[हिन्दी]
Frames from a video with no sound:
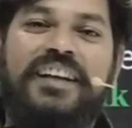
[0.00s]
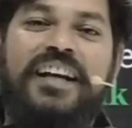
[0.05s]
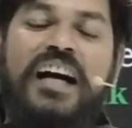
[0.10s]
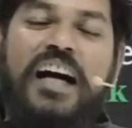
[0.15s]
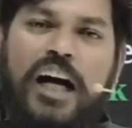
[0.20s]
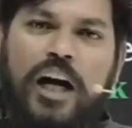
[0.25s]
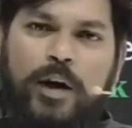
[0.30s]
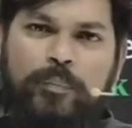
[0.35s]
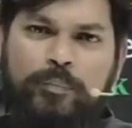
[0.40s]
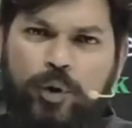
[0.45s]

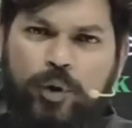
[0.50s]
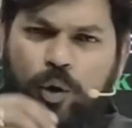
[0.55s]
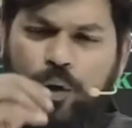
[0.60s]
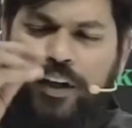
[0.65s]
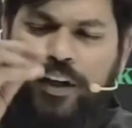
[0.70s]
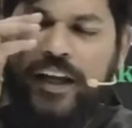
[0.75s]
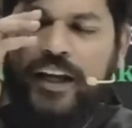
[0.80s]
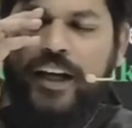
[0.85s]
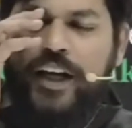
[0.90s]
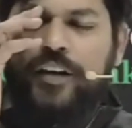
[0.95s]
आपको कोई
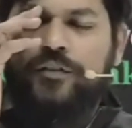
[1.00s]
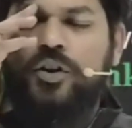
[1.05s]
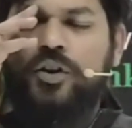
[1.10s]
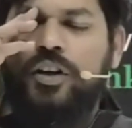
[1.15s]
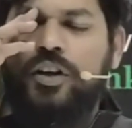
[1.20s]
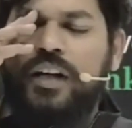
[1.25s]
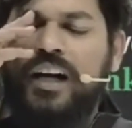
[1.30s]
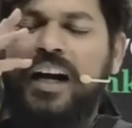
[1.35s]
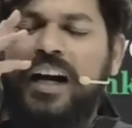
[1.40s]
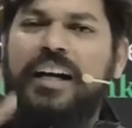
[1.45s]
नेगेटिव
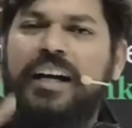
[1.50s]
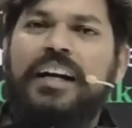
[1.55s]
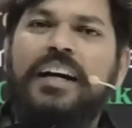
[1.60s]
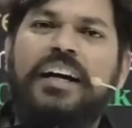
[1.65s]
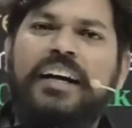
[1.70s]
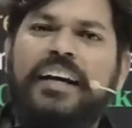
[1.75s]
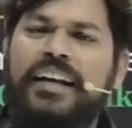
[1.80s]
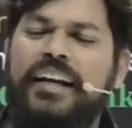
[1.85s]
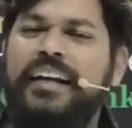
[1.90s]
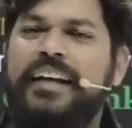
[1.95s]
थॉट आ रहा
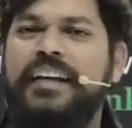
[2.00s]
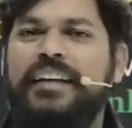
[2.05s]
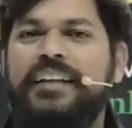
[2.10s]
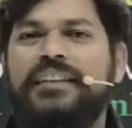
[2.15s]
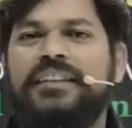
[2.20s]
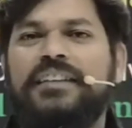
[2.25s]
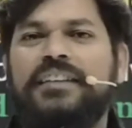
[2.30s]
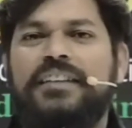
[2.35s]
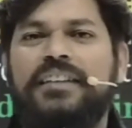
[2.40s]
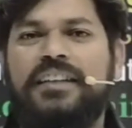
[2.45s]
है लिखें
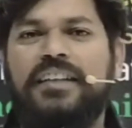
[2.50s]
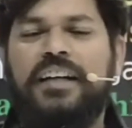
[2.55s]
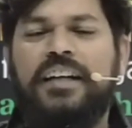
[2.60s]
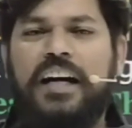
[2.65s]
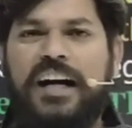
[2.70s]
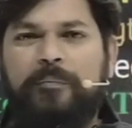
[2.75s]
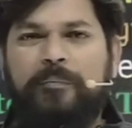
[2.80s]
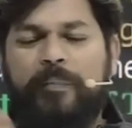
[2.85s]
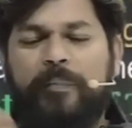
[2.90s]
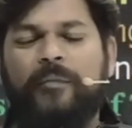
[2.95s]

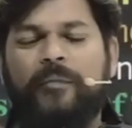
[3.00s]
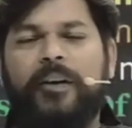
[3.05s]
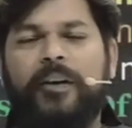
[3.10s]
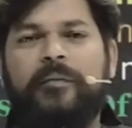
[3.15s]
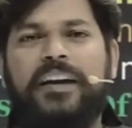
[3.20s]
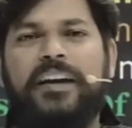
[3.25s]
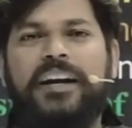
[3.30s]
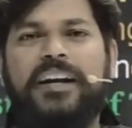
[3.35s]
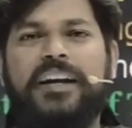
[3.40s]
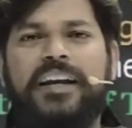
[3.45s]
आपके मन
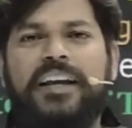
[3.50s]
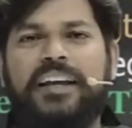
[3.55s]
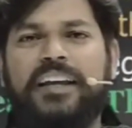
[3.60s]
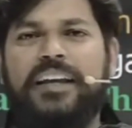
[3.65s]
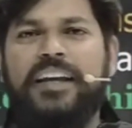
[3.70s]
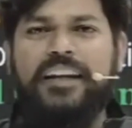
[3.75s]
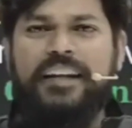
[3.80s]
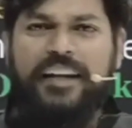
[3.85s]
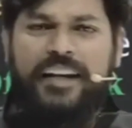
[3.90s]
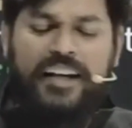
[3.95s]
में आ रहा है कि
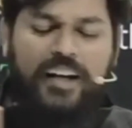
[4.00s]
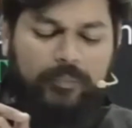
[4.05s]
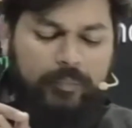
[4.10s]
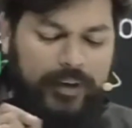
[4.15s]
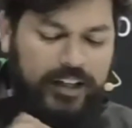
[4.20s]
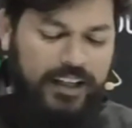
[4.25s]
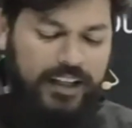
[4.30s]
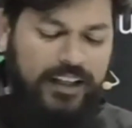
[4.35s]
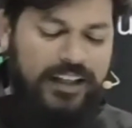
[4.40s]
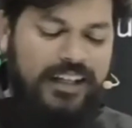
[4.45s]
यार ये काम
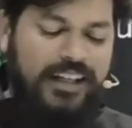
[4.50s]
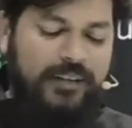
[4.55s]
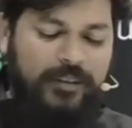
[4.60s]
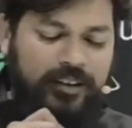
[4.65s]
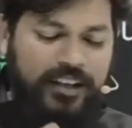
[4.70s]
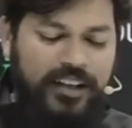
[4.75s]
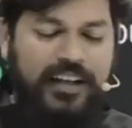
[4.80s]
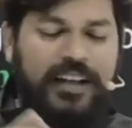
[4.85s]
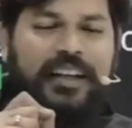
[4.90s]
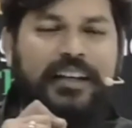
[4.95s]
मैं नहीं कर पा
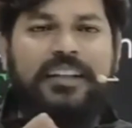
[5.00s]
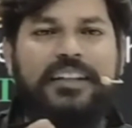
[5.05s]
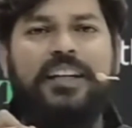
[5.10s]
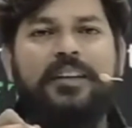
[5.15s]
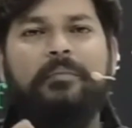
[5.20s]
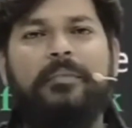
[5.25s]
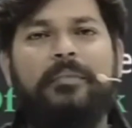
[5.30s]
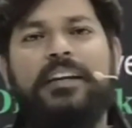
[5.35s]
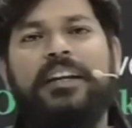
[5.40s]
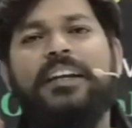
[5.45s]
लिख लें ये
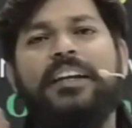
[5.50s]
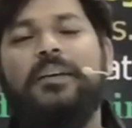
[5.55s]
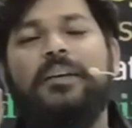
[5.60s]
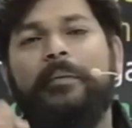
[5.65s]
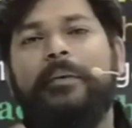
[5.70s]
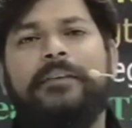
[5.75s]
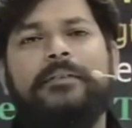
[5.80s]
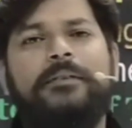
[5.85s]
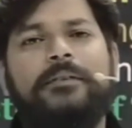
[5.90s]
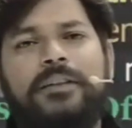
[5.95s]
काम मैं नहीं कर
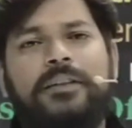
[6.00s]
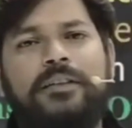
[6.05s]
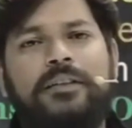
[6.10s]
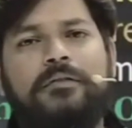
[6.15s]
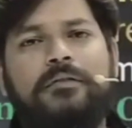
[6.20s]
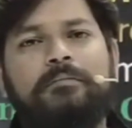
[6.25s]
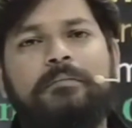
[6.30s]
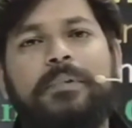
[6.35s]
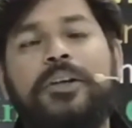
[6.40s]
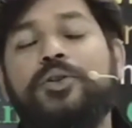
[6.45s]
पा रहा हूं
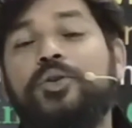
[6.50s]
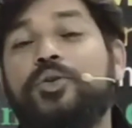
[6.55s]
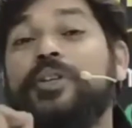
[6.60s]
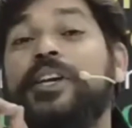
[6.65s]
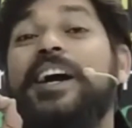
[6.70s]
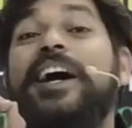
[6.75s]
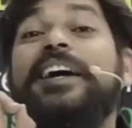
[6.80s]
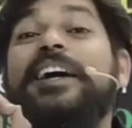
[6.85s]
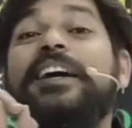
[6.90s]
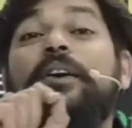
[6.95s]
बस
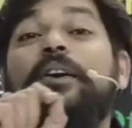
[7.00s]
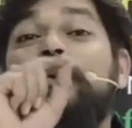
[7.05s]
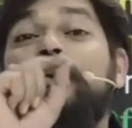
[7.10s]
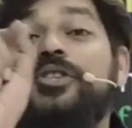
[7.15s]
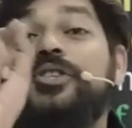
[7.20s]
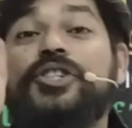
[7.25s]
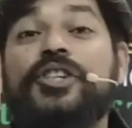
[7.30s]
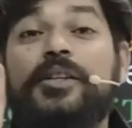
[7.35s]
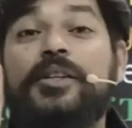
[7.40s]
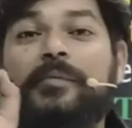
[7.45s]
उसके आगे
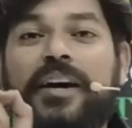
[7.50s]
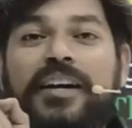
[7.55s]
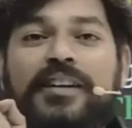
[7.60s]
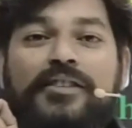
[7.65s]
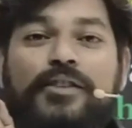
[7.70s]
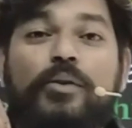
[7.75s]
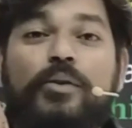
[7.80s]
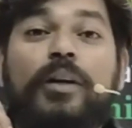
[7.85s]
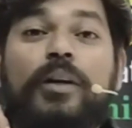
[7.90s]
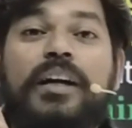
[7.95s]
क्वेश्चन मार्क
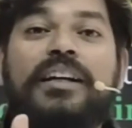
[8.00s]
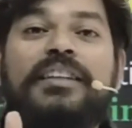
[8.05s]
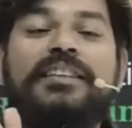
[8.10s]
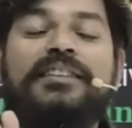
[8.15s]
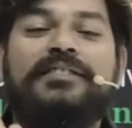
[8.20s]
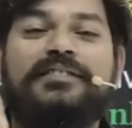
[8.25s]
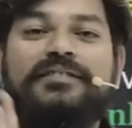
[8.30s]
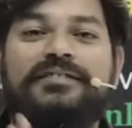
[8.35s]
जरूर लगा दें